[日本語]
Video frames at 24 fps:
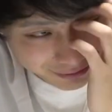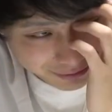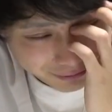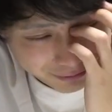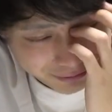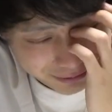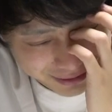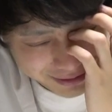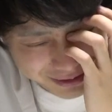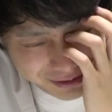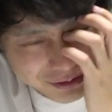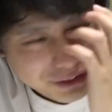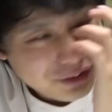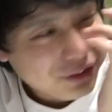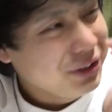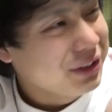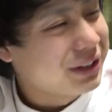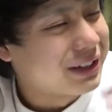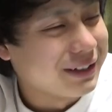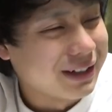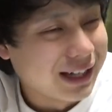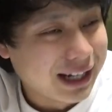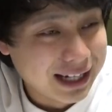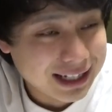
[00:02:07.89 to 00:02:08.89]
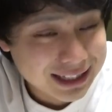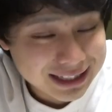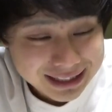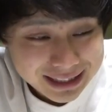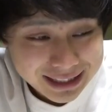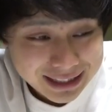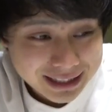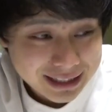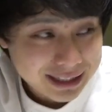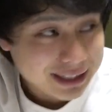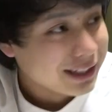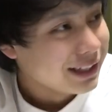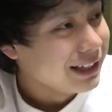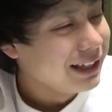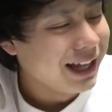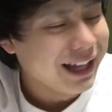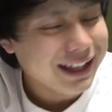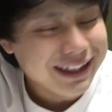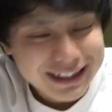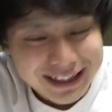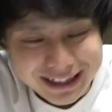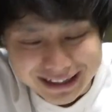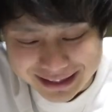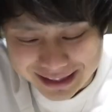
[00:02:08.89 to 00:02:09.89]
俺の努力は
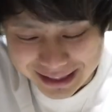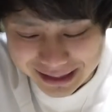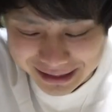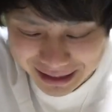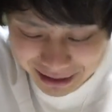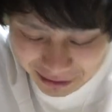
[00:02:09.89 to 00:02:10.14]
何だったん